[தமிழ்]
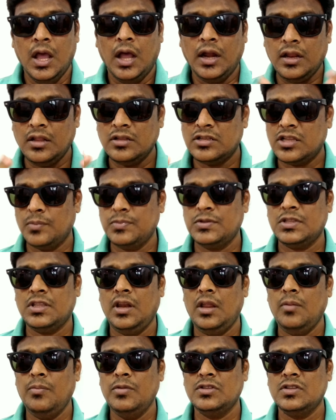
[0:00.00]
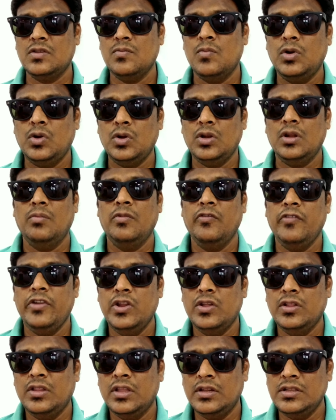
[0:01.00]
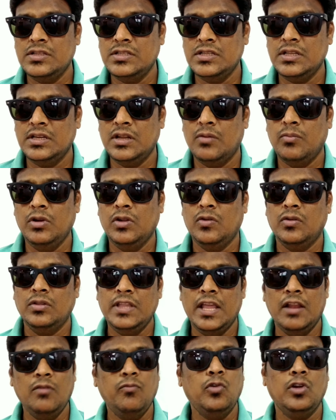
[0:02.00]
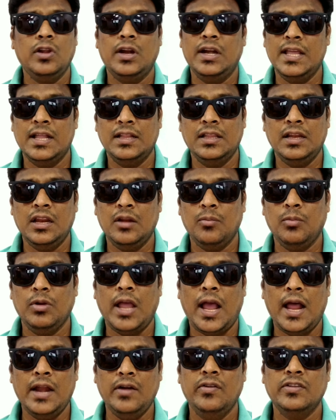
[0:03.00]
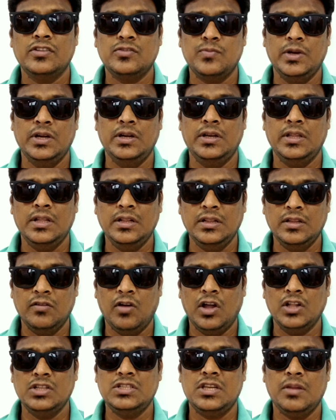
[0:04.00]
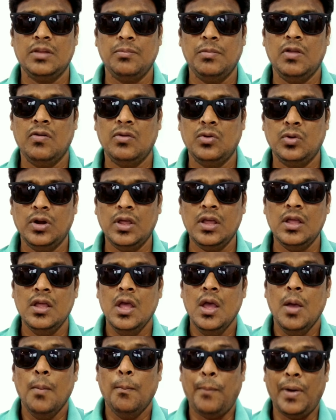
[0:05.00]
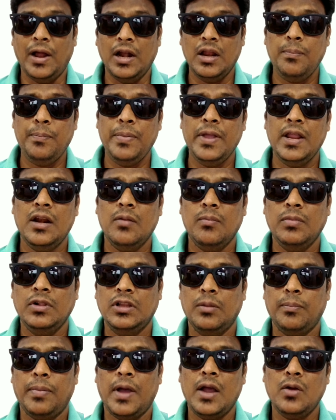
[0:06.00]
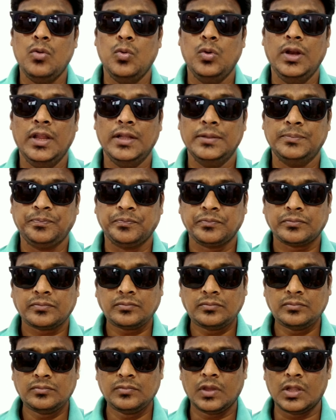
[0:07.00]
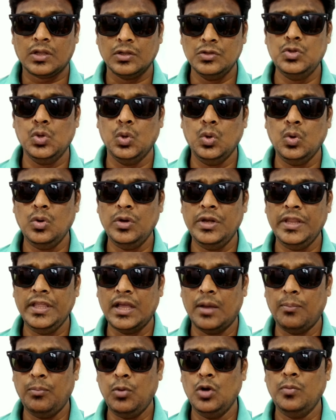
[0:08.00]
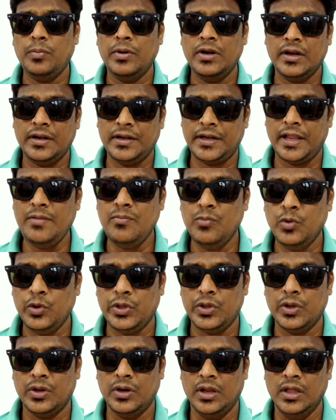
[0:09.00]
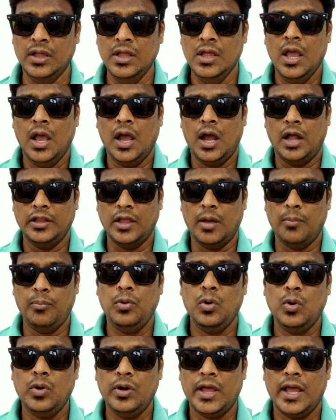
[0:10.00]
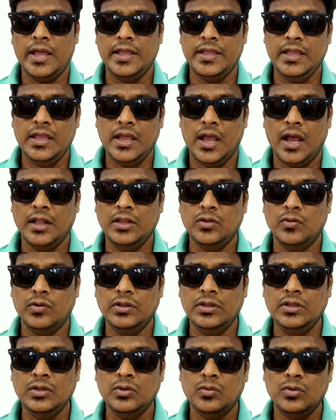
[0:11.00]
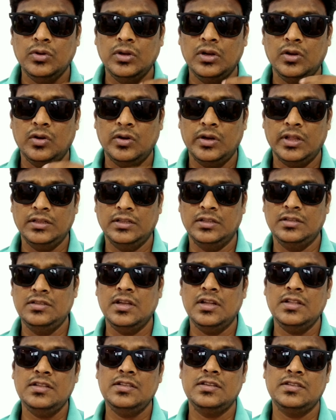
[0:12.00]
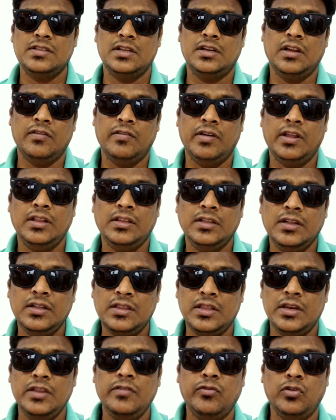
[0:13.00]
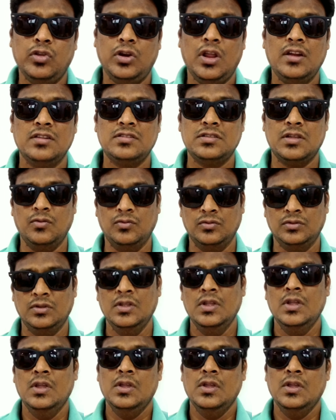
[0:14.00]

ஆனால் சப்ஸ்கிரைபர்ஸ்க்கு மட்டும் நம்ம வீடியோ தெரிஞ்சு நம்மளுக்கு வந்து ஹெல்ப்ஃபுல் இல்லை நம்மளுக்கு அட்வர்டைஸ்மெண்ட்டு இந்த வாட்ச் டைம்லாம் வரணும்னா பல பேர் நம்மள்கிட்ட பார்க்கணும்ல ஸோ நீங்கள் அப்லோட் பண்ணுற டைம் முக்கியம் இல்லை அது அப்லோட் ஆகி அது வந்து உங்களோட அந்த சர்ச் ரிசல்ட்டில் வரதுக்கு த்ரீ ஃபோர் ஹவர்ஸ் ஆகும்